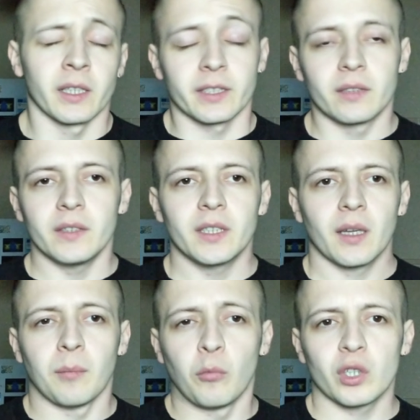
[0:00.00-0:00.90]

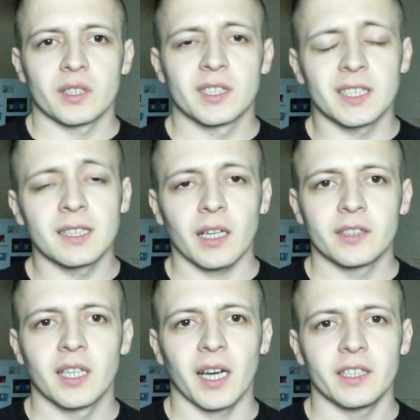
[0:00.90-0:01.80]
действительно может
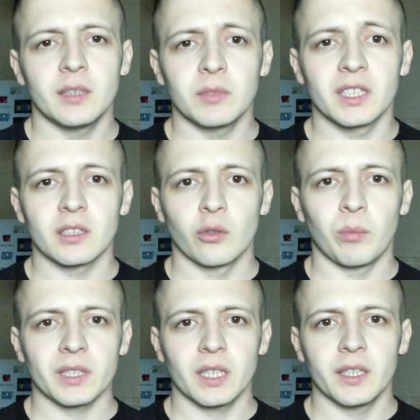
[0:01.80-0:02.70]
стать одним из ну,
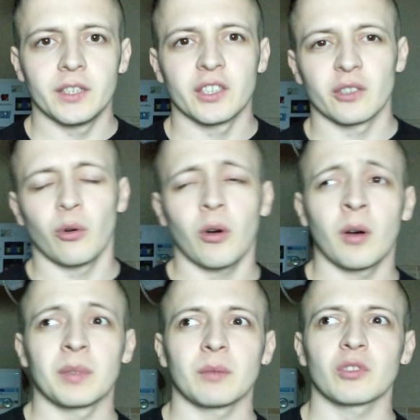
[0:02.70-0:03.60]
последних,
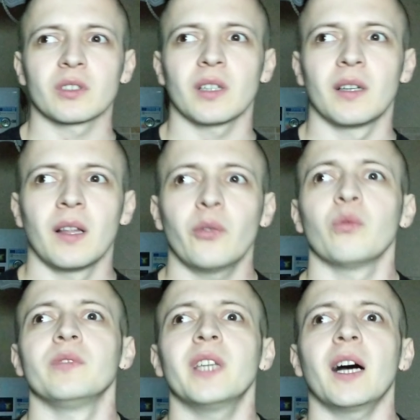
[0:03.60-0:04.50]
но потому что,
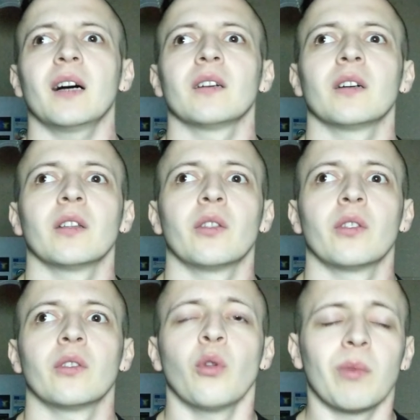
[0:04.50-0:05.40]
ну, я,
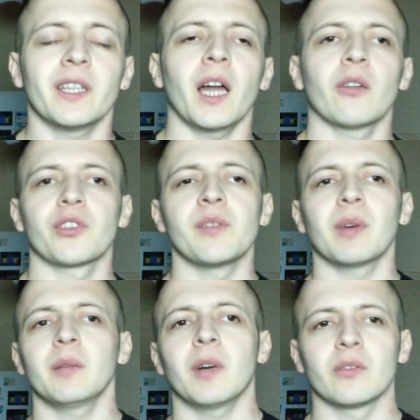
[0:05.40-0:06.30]
ну, банально вот не
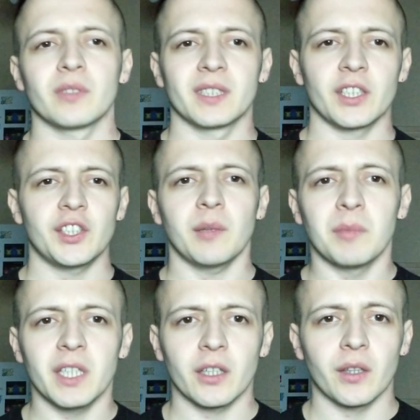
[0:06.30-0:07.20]
понимаю, то есть зачем
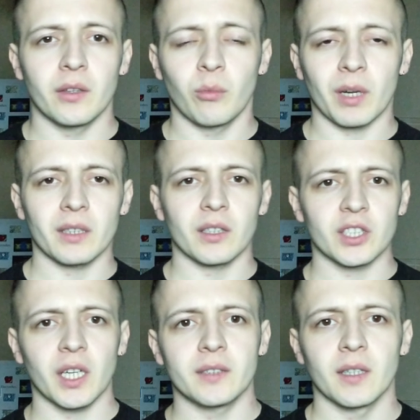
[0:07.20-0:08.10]
мне ну,
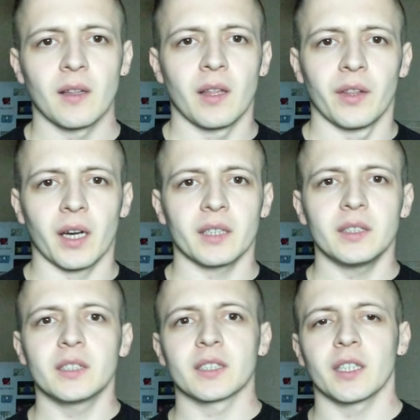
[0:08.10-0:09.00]
продолжать
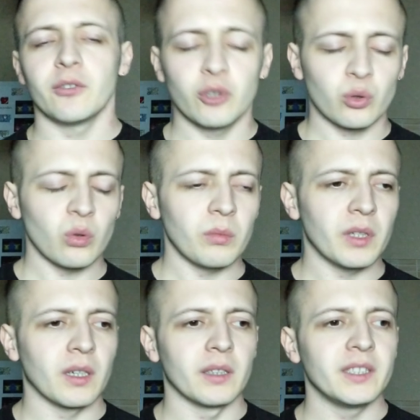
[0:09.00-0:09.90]
находиться на
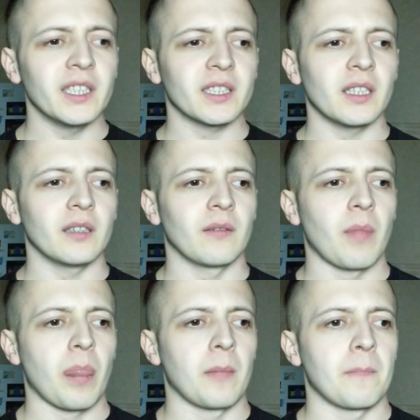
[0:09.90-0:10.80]
Ютубе, если,
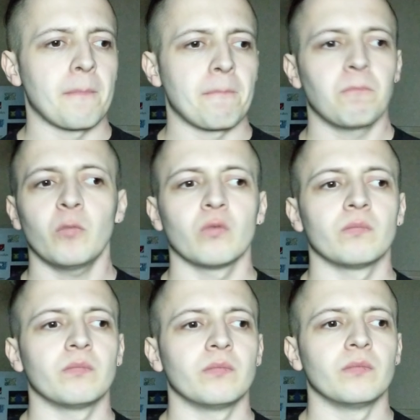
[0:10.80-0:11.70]
ну,